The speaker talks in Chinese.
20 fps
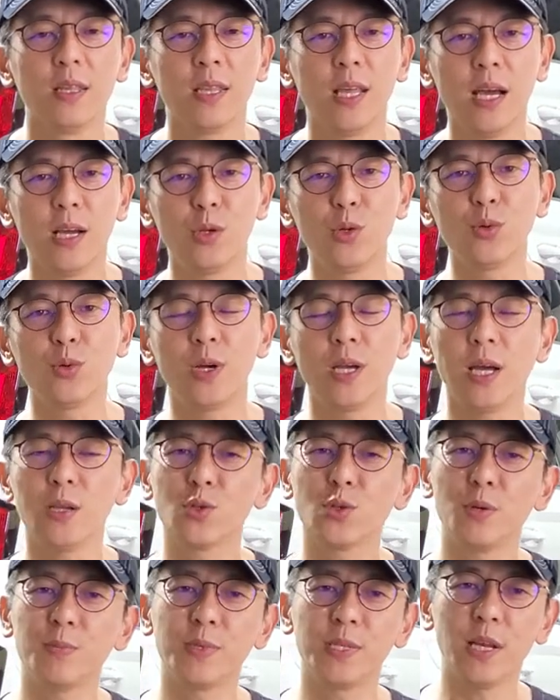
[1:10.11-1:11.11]
那如果要
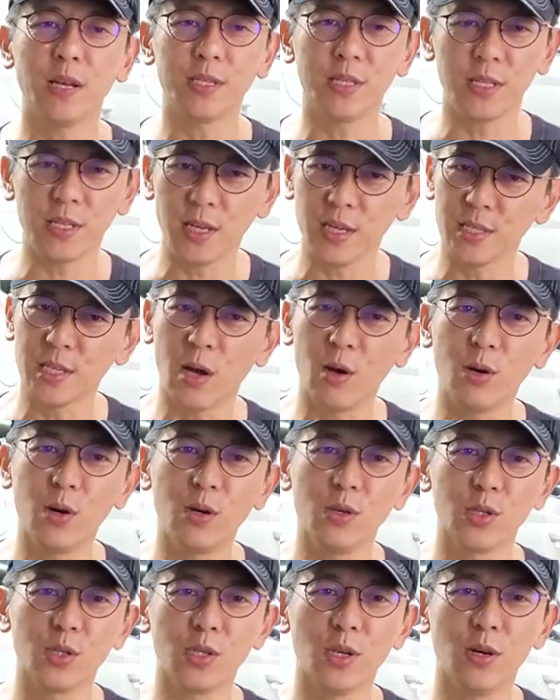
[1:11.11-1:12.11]
做比较激烈操
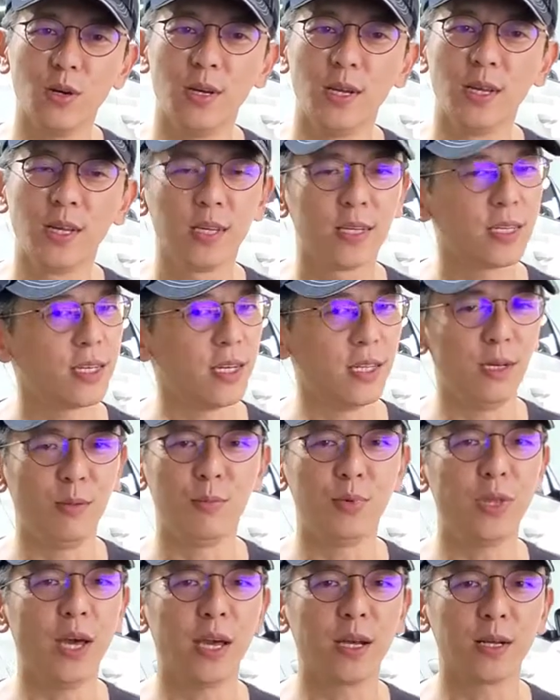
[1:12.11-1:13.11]
控的时候，可能
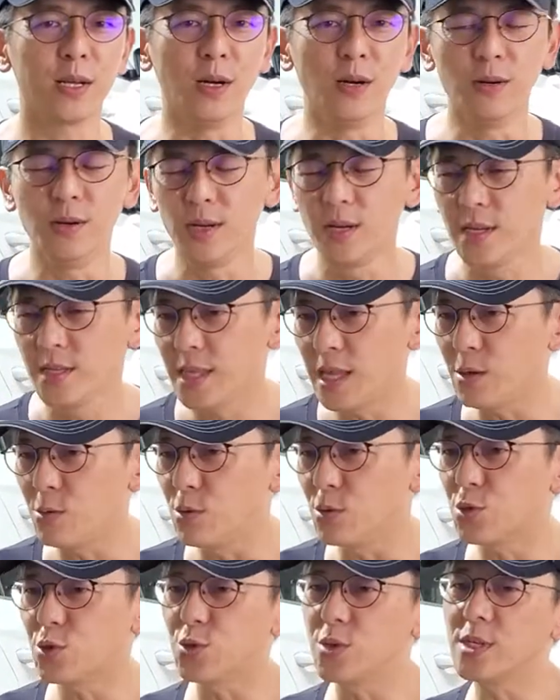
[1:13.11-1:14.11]
不太够。那
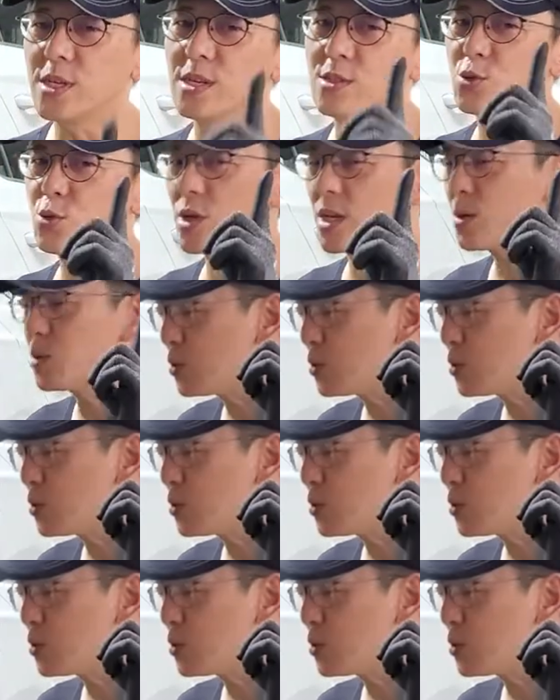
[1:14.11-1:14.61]
我举一个最